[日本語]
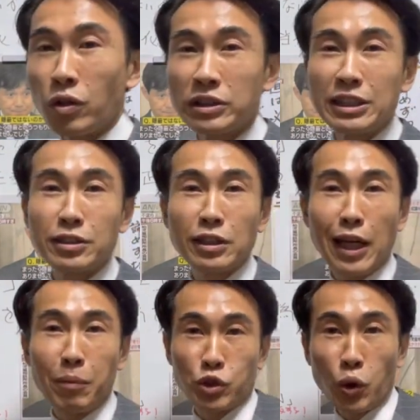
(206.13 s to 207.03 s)
実害
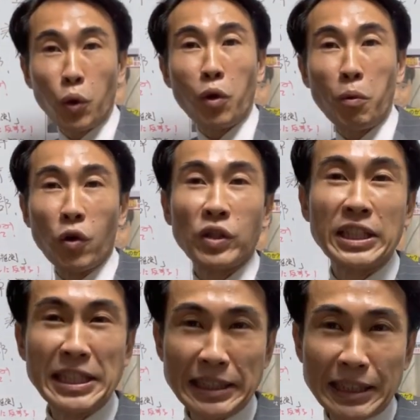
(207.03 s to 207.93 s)
も証拠も
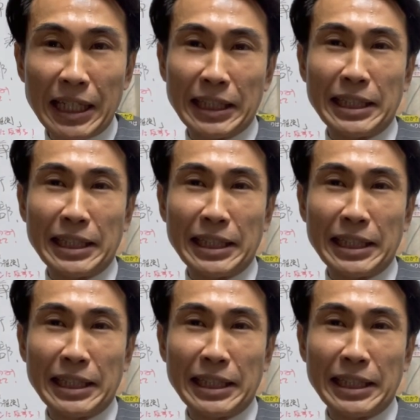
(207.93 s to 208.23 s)
一切